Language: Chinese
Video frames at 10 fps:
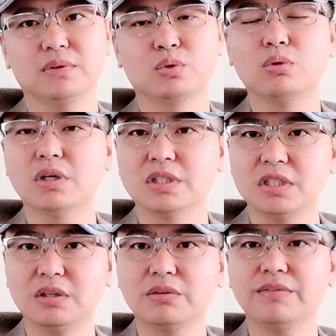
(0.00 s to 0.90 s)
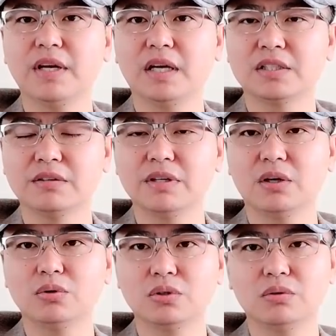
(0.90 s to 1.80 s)
土耳其会未来成为
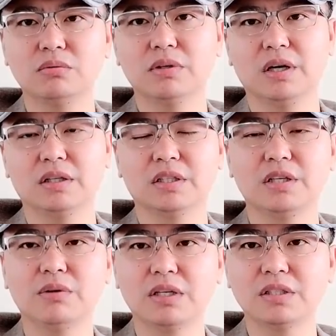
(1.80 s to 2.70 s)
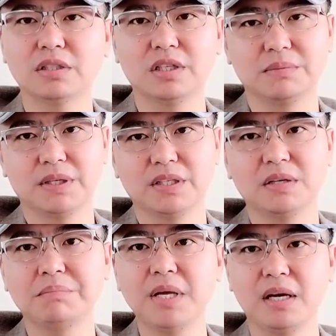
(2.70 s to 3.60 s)
欧洲啊地缘政治里边一个
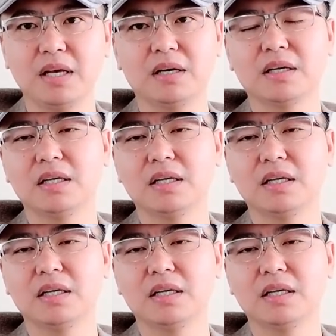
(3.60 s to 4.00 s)
变量。